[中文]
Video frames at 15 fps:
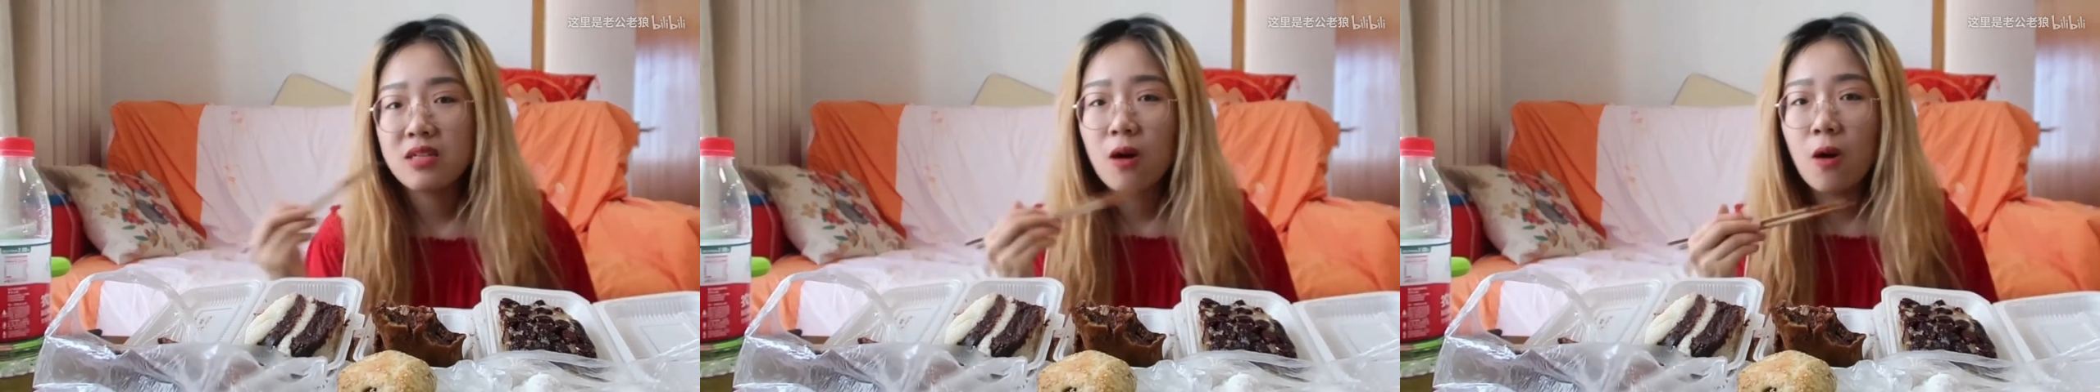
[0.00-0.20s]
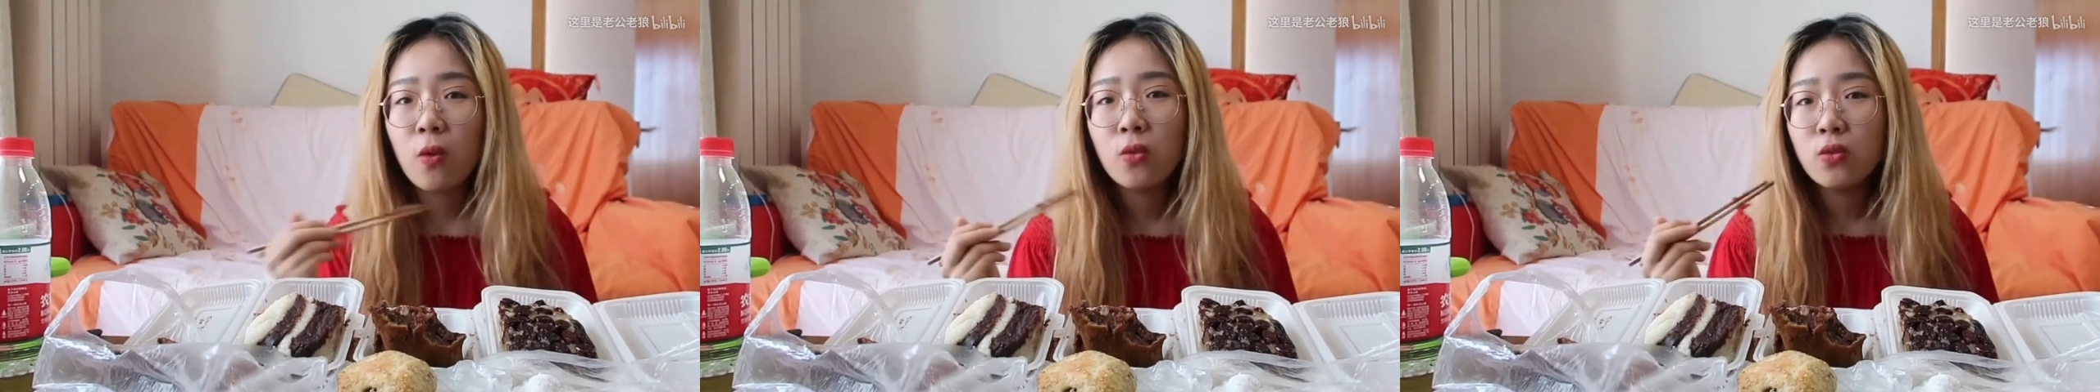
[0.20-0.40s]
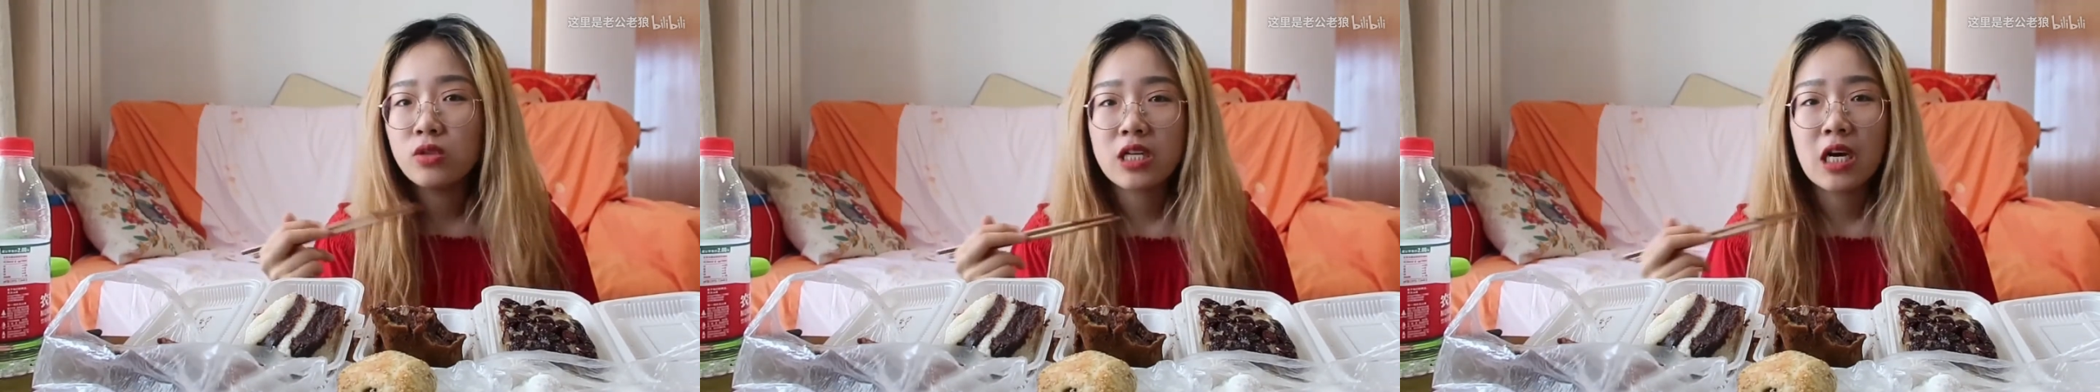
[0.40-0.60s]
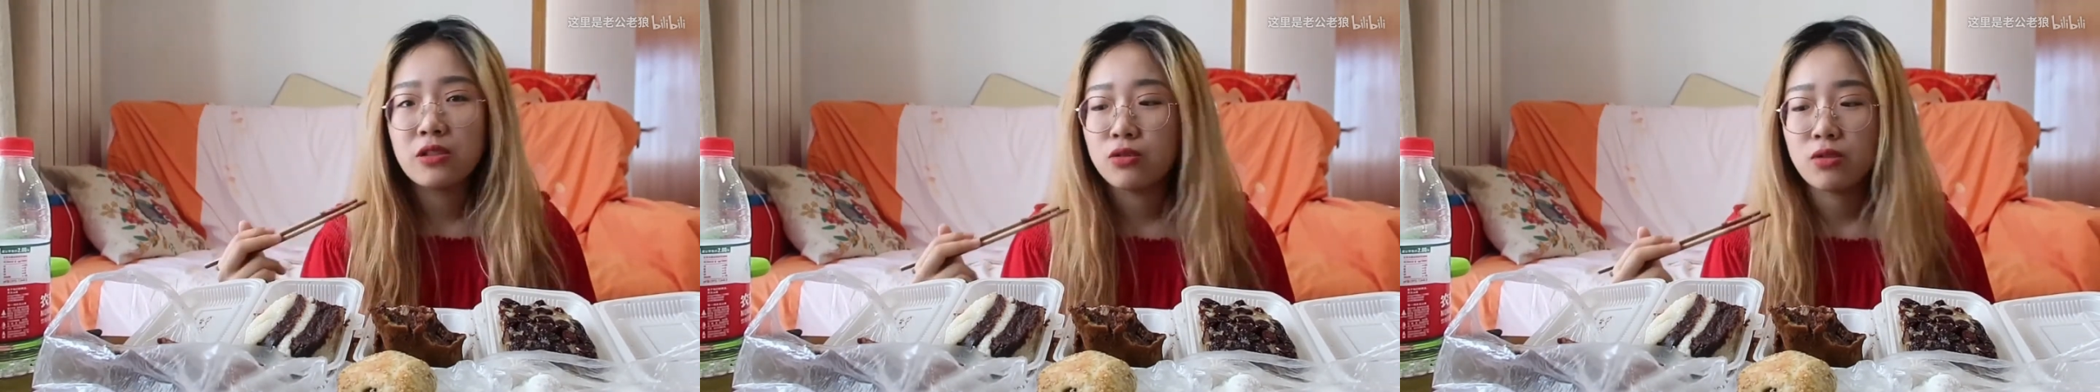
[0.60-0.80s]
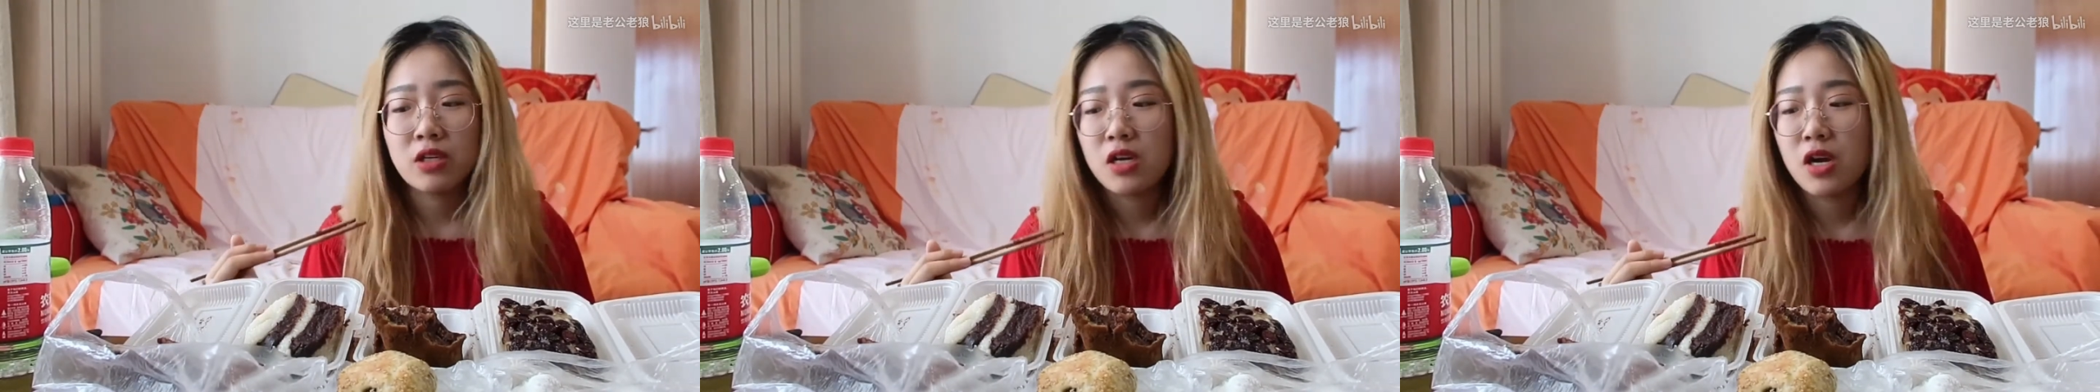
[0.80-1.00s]
酱糊在
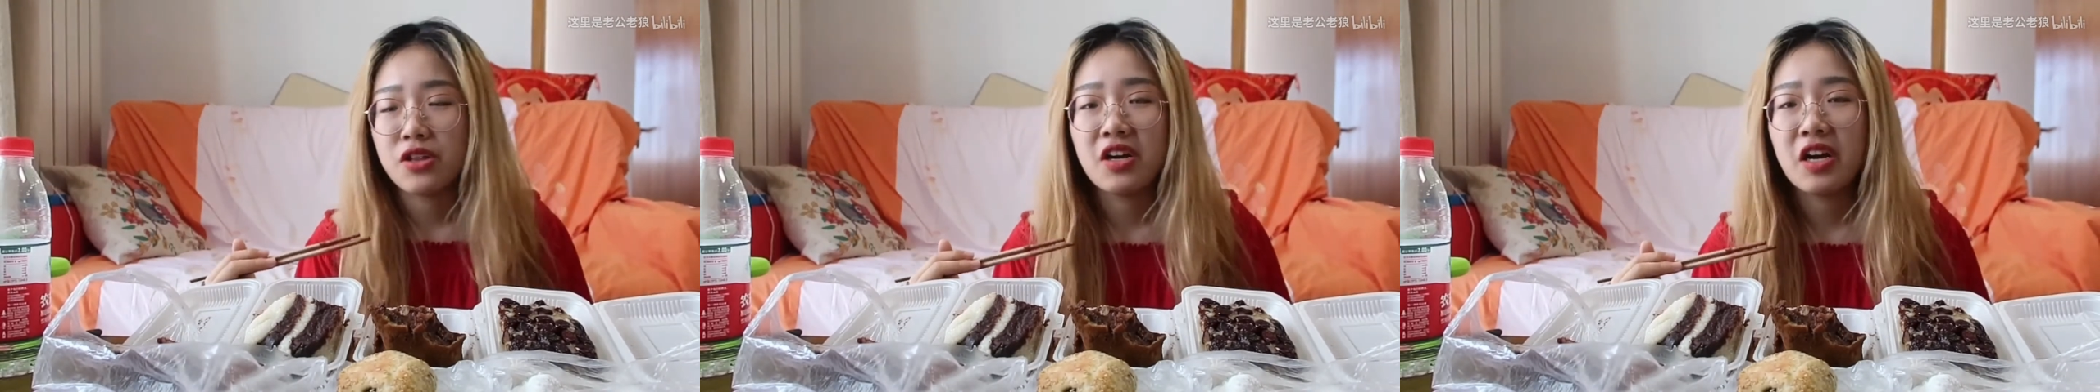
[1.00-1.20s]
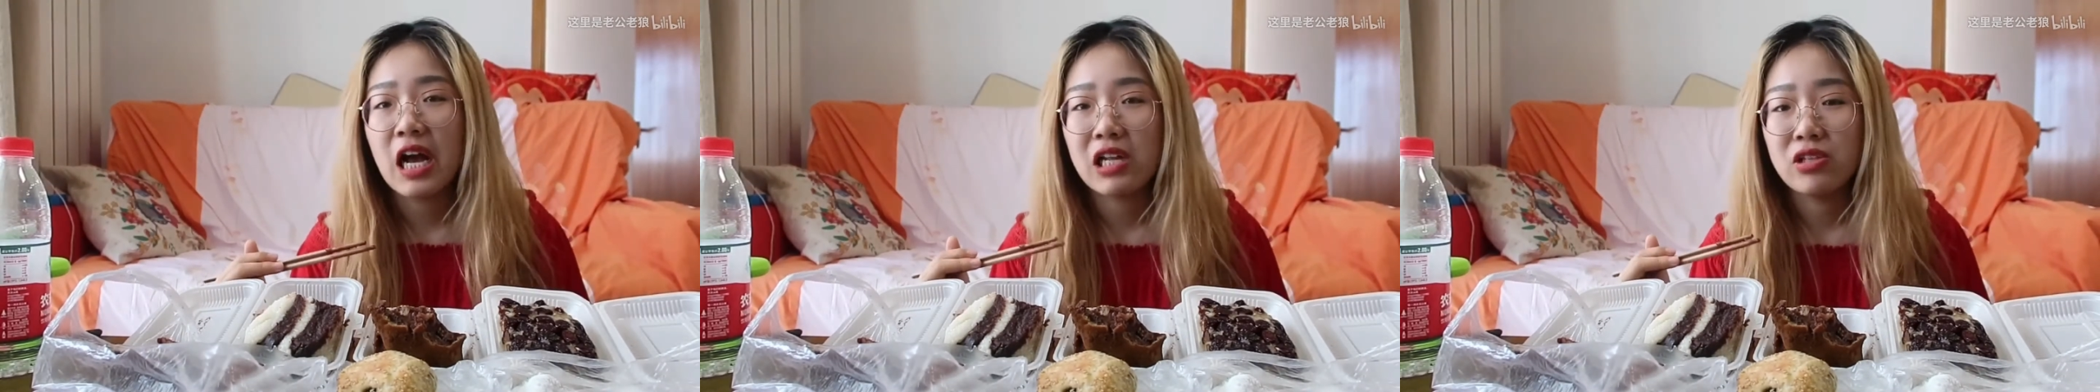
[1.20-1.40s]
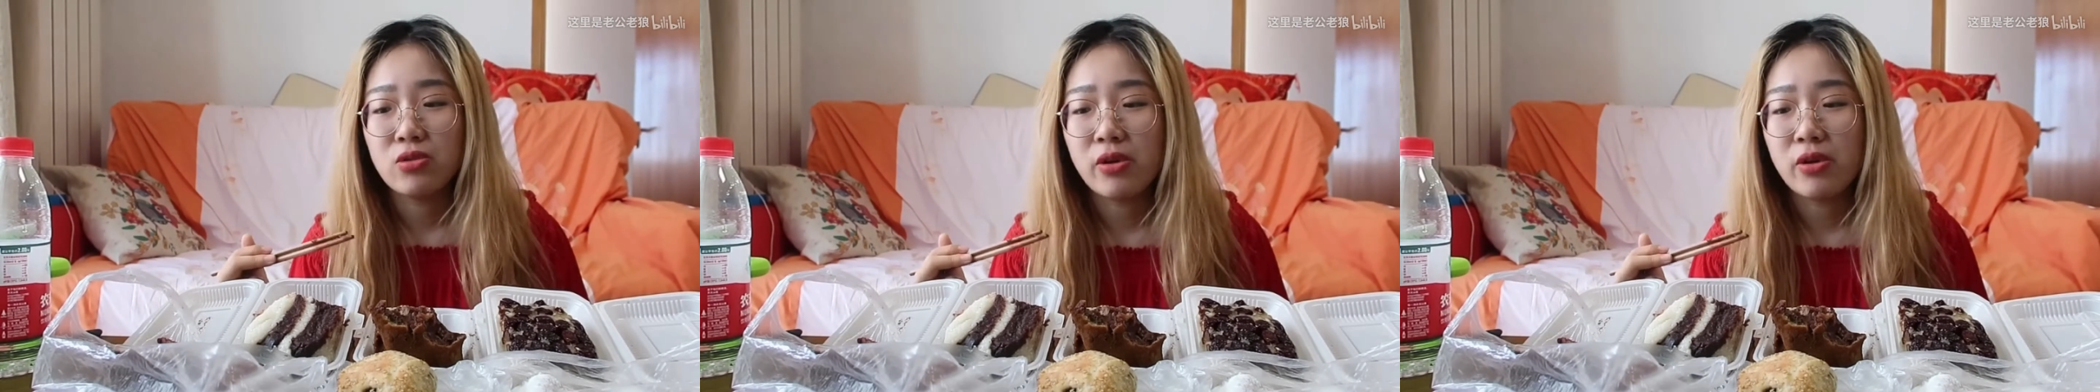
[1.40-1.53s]
嘴上的感